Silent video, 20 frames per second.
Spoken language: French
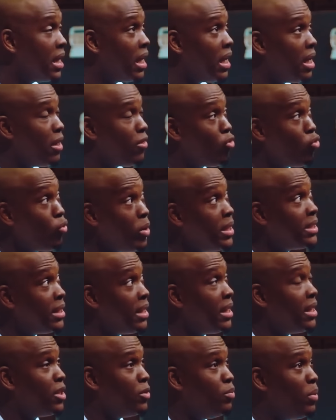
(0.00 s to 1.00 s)
La raison
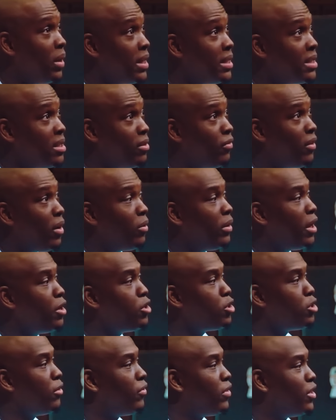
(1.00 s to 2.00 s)
c'est parce que la fondation de
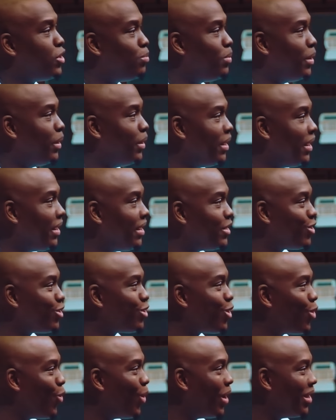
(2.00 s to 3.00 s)
ce bâtiment a été
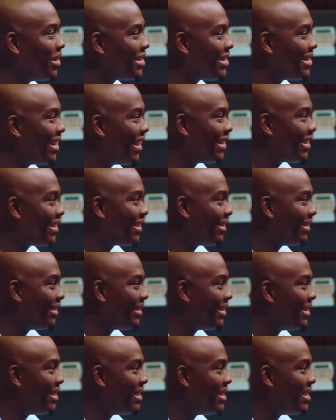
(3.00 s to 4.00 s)
parfaitement gérée.
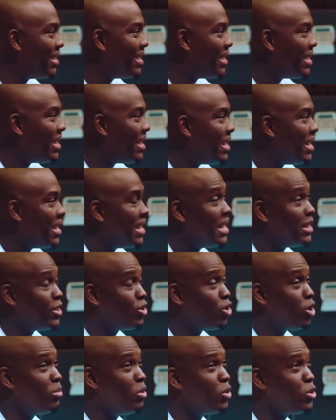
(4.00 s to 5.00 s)

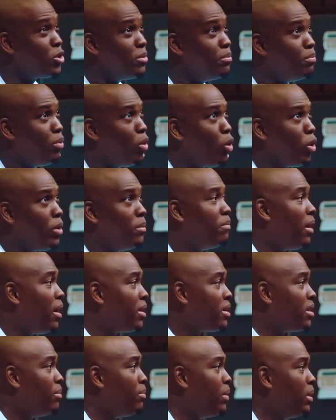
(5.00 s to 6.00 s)
Donc la partie la plus
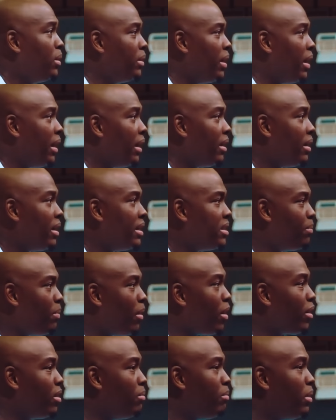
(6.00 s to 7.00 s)
importante du bâtiment,
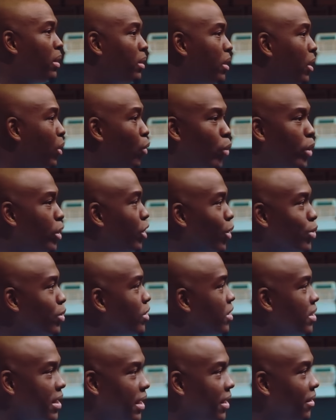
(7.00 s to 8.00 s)
c'est la partie du bâtiment que nous ne
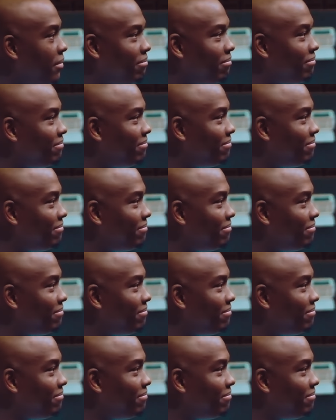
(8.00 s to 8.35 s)
voyons pas.